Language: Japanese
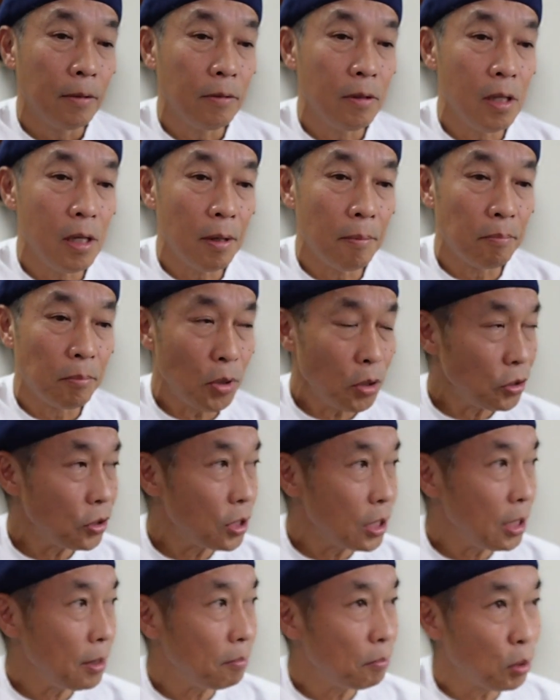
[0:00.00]
でも
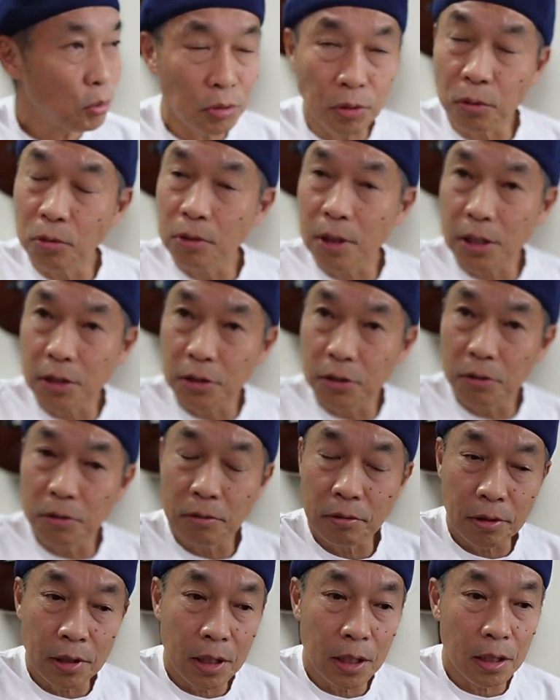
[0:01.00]
し僕と同じ
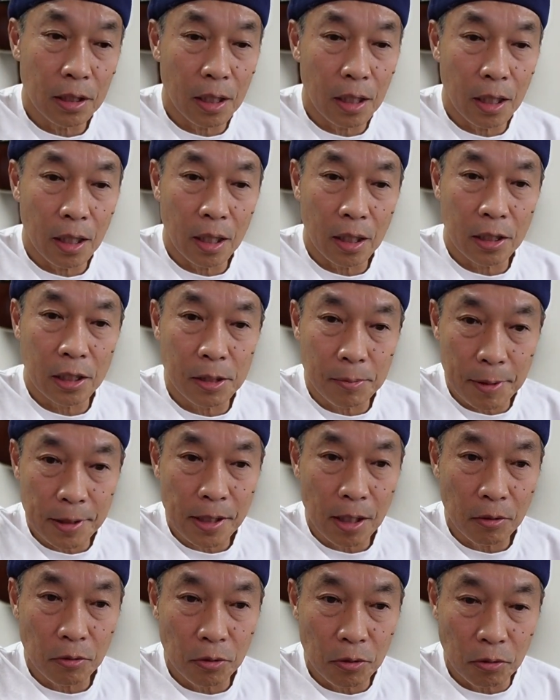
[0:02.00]
ように、岸辺
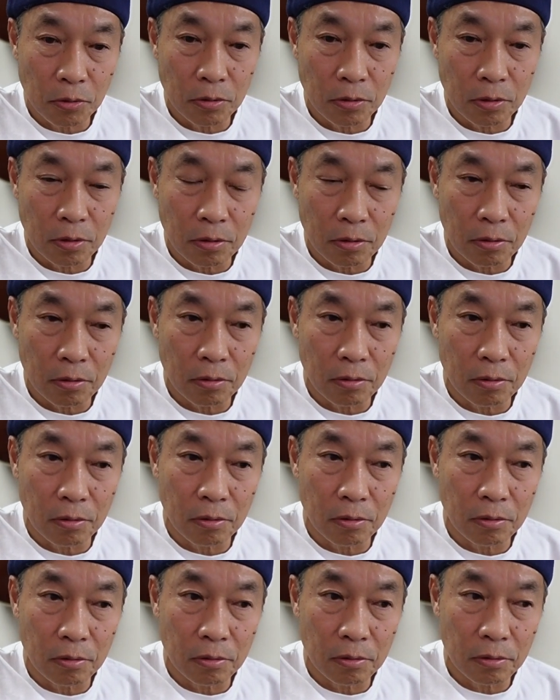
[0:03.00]
さんの曲
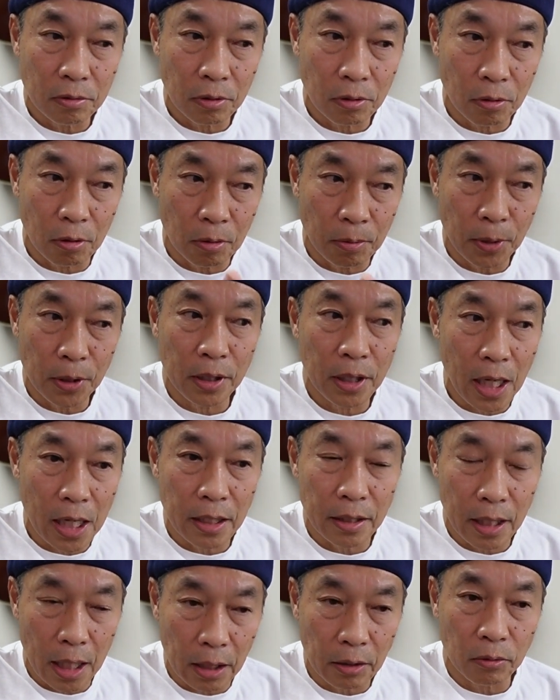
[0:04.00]
覚えた
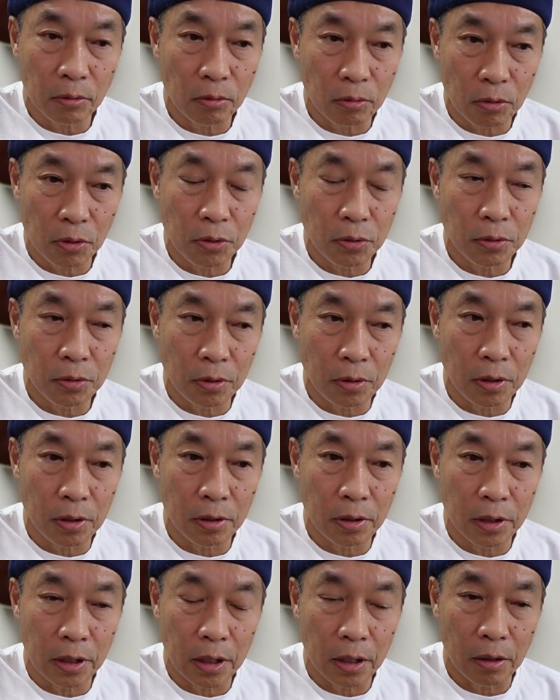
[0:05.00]
いなというふう
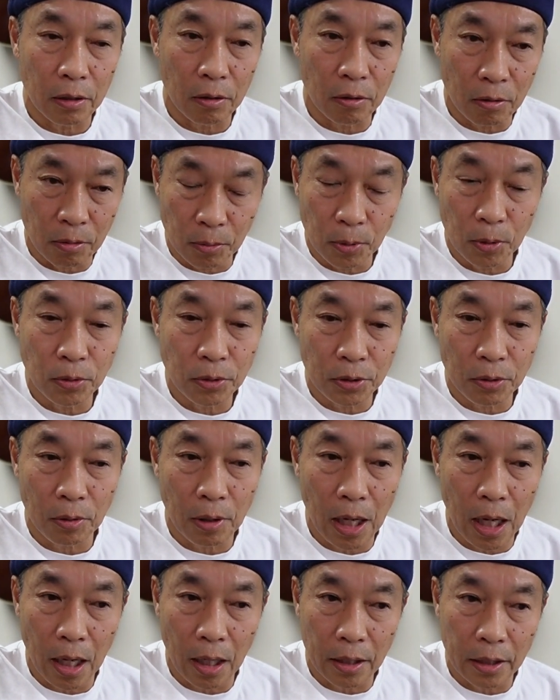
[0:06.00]
に思う
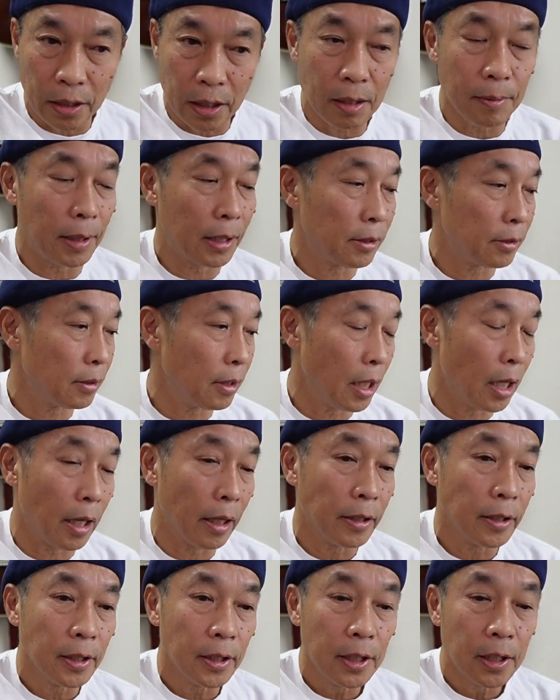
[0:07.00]
人がいればです
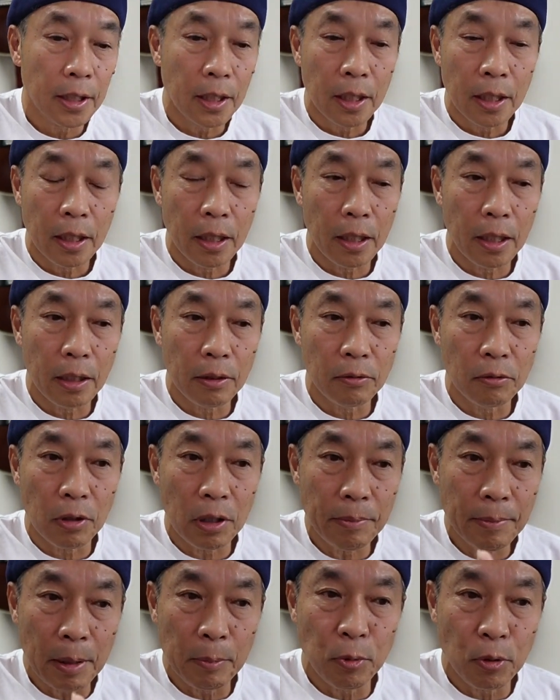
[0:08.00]
ね、
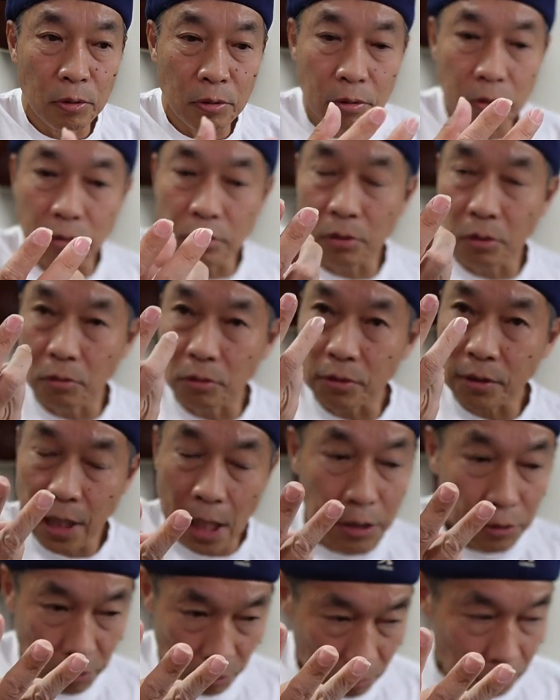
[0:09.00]
今僕
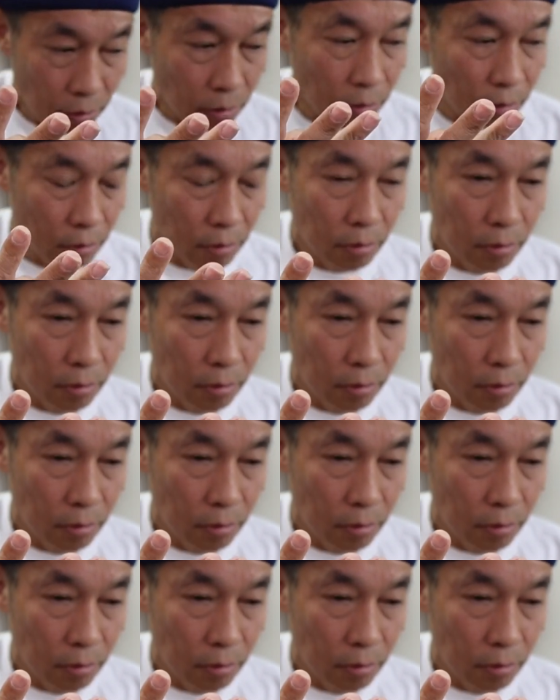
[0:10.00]
3曲